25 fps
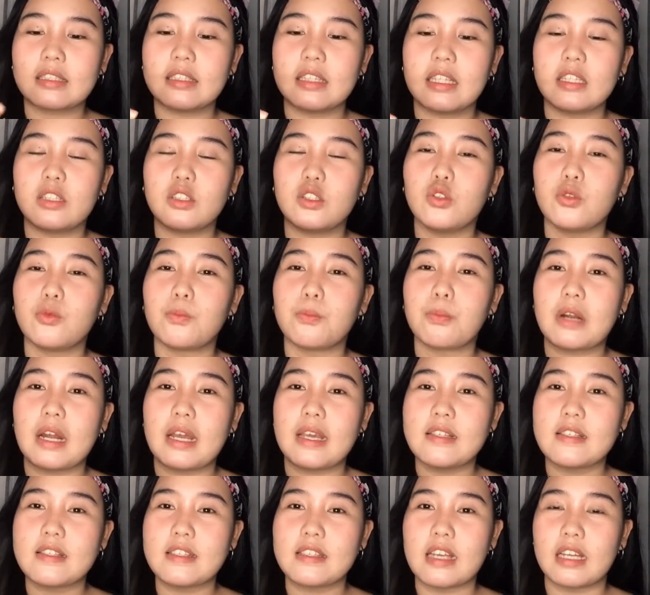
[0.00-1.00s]
Then, yung
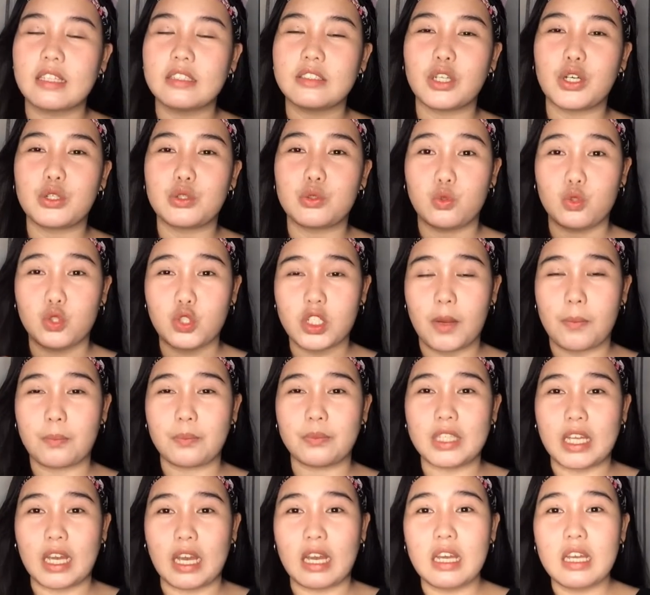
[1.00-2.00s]
price niya, tsaka yung shop
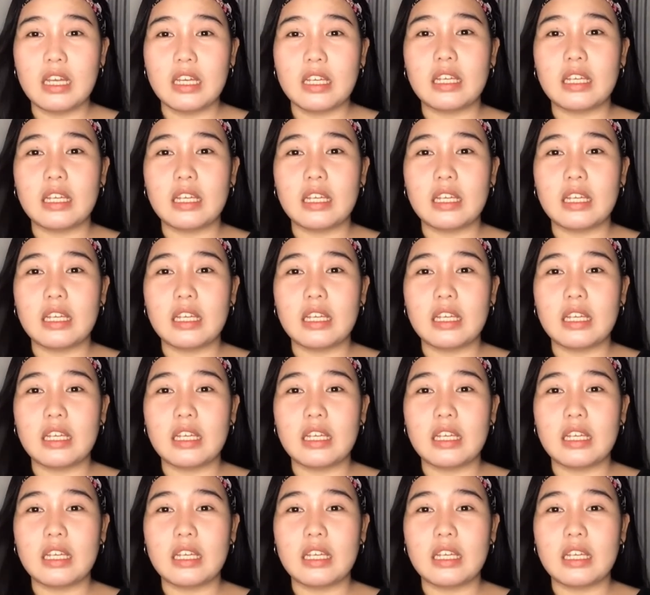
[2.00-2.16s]
niya,